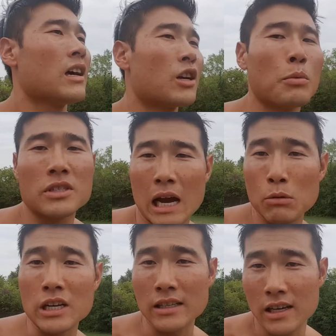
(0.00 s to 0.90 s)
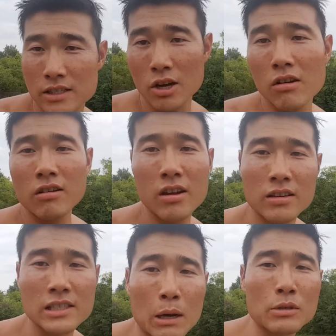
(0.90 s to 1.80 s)
그러면 잠을 잘 자겠죠
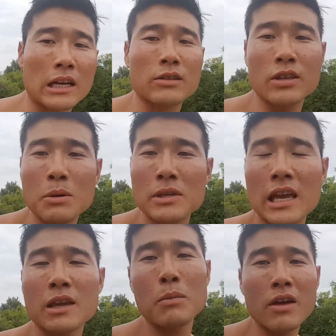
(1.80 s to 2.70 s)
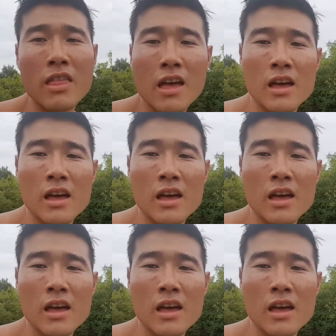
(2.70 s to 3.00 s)
잠을 잘자도 힘이 생기면